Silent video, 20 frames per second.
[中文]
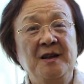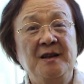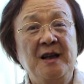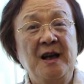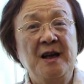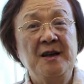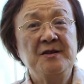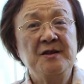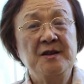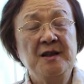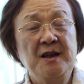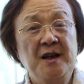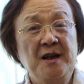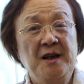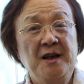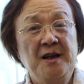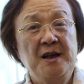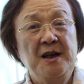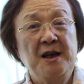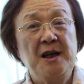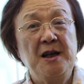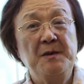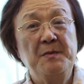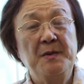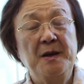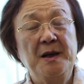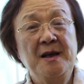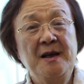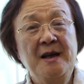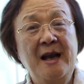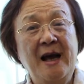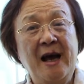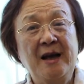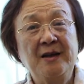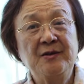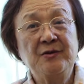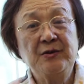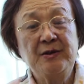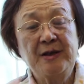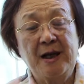但是呢，你们
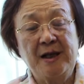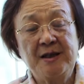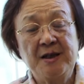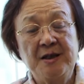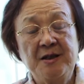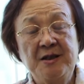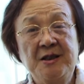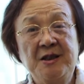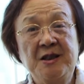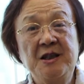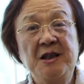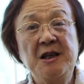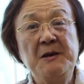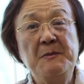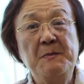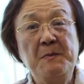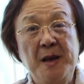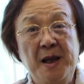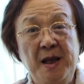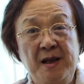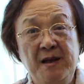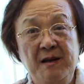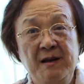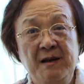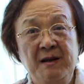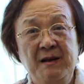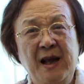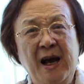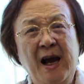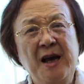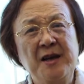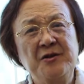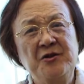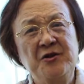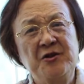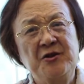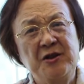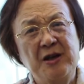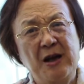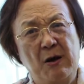拿出来的器皿太
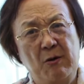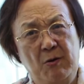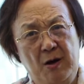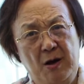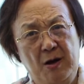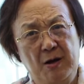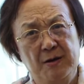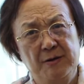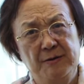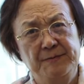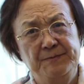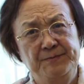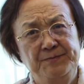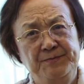小了。